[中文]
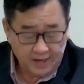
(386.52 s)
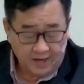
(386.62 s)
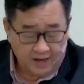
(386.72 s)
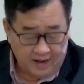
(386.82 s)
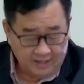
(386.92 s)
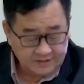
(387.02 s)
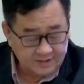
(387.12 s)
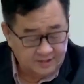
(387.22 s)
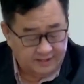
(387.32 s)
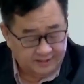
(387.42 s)
啊。这
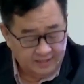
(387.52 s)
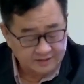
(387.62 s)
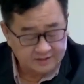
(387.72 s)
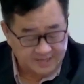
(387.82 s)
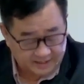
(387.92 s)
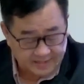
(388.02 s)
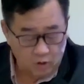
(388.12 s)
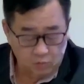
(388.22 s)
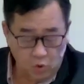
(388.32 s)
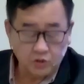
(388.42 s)
里呢是讲到
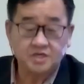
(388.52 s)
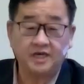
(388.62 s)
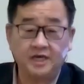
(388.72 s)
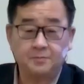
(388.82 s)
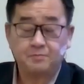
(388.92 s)
摩西。